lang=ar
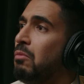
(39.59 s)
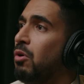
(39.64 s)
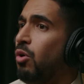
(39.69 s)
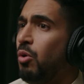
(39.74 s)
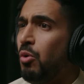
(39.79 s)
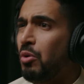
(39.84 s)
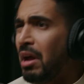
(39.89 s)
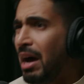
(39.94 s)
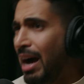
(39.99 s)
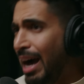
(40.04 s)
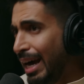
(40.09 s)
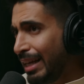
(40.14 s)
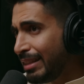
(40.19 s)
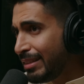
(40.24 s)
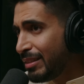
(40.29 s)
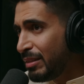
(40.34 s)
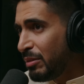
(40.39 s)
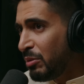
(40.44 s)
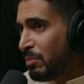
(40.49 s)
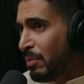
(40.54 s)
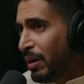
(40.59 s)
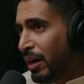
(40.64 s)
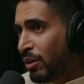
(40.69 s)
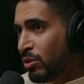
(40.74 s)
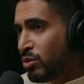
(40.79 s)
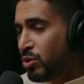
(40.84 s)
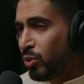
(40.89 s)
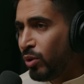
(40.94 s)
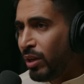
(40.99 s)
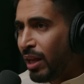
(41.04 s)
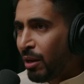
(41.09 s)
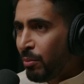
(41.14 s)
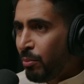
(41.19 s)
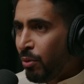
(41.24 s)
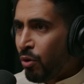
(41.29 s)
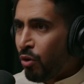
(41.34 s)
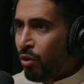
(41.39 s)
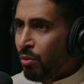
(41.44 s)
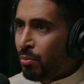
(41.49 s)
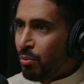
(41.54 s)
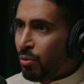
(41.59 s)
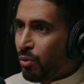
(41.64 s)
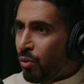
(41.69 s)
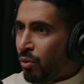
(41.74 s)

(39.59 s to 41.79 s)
وراحت مع نزول الالبوم